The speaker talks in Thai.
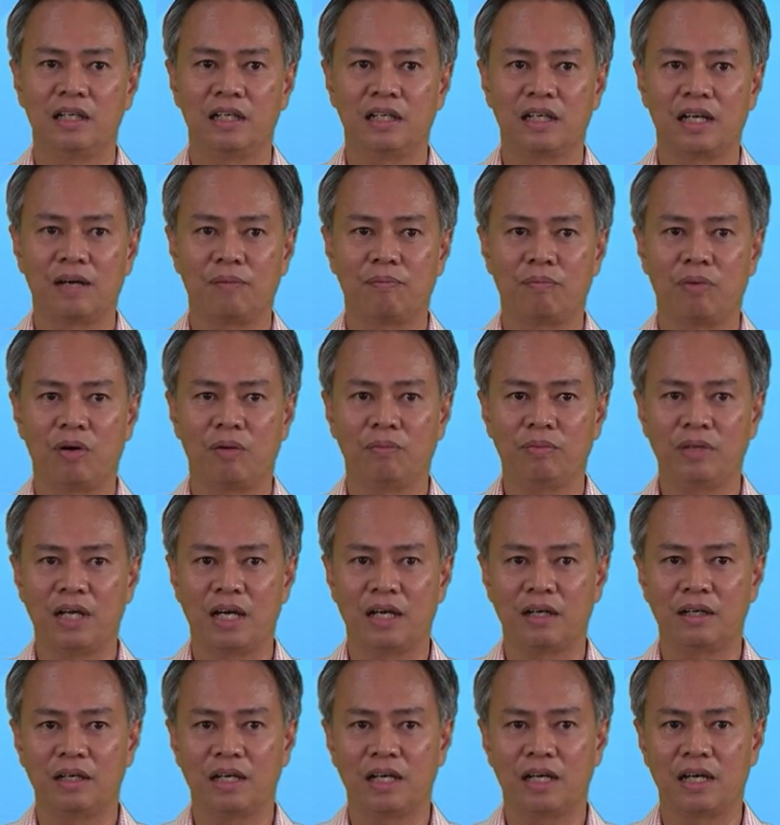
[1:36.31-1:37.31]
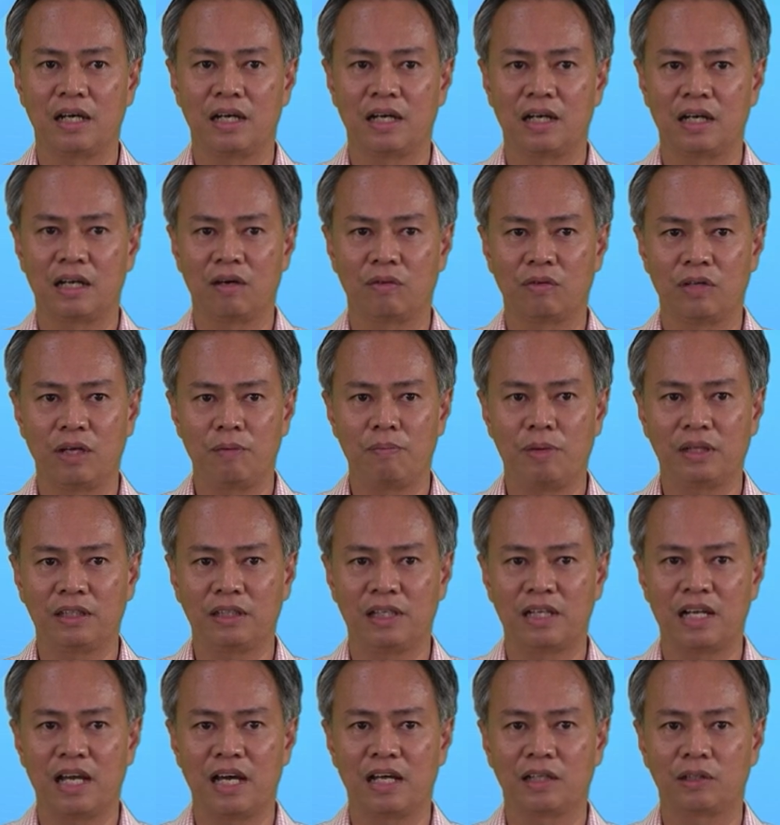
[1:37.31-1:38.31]
นะครับ พร้อมทั้งกับเราได้พั
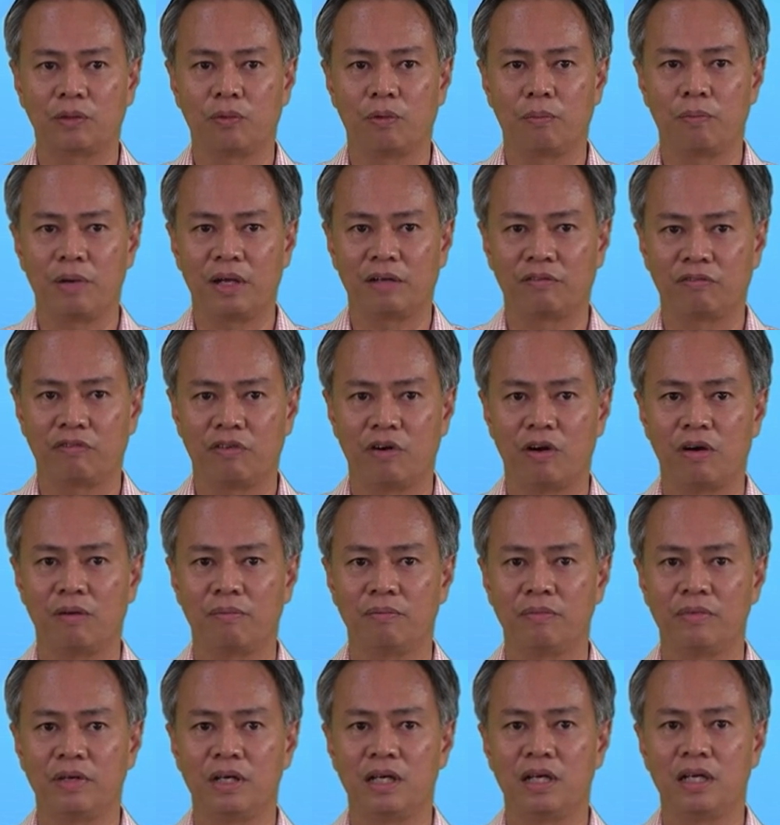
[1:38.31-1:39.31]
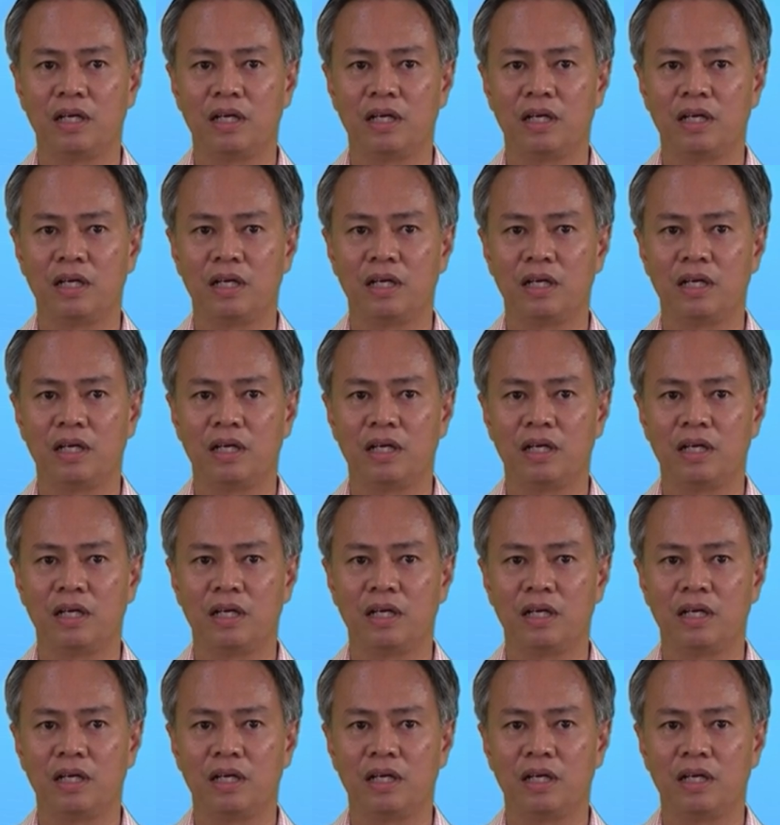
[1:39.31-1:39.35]
ฒนาตัวแพลตฟอร์ม